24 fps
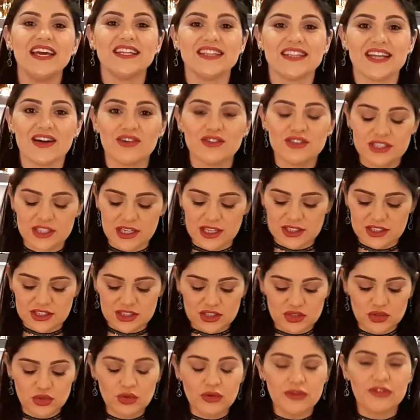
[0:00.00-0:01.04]
Então,
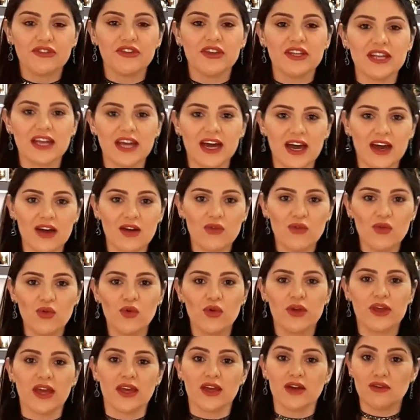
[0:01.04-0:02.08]
gente, no final, o
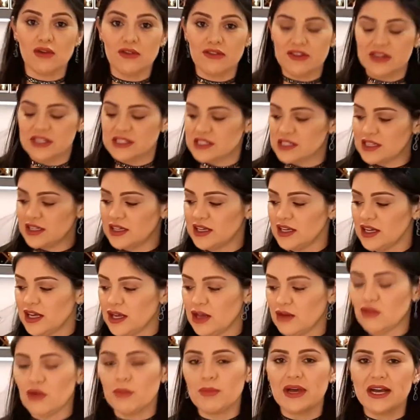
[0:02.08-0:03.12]
que, que eu vou fazer?
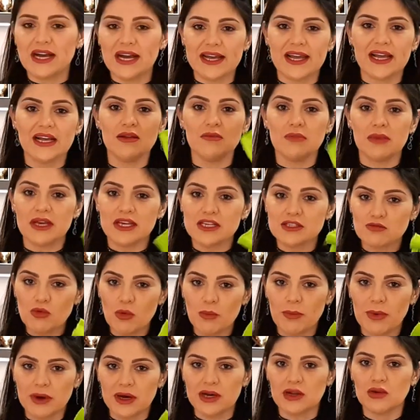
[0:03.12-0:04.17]
Eu vou pegar aquele mesmo
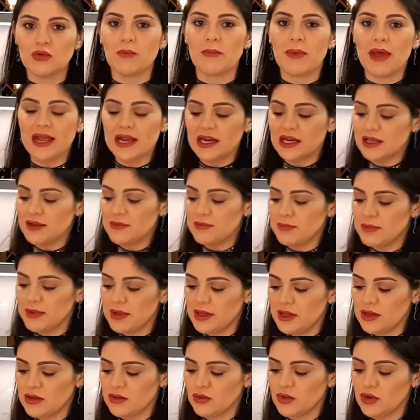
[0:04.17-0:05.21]
pano bem
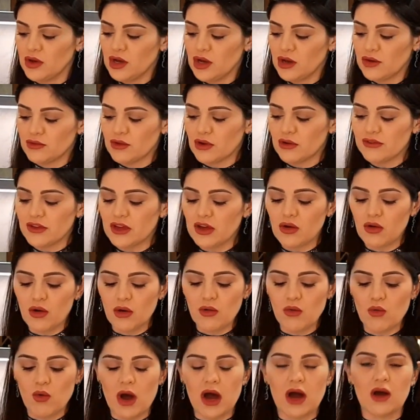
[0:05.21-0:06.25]
limpinho, vou vir
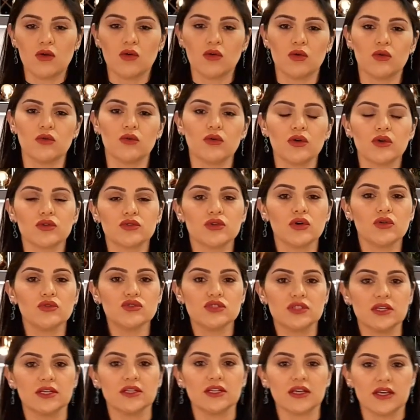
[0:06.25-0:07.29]
com o álcool. Eu tô
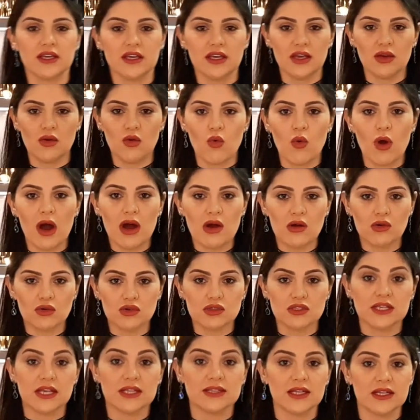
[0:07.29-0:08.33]
usando aqui o álcool
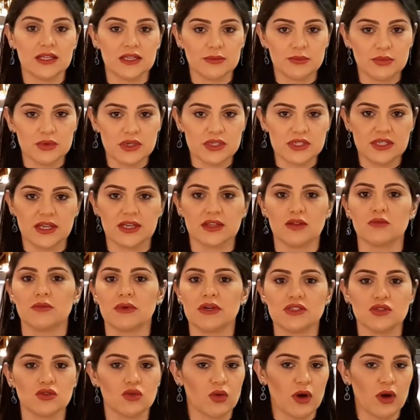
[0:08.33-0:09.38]
70%, mas o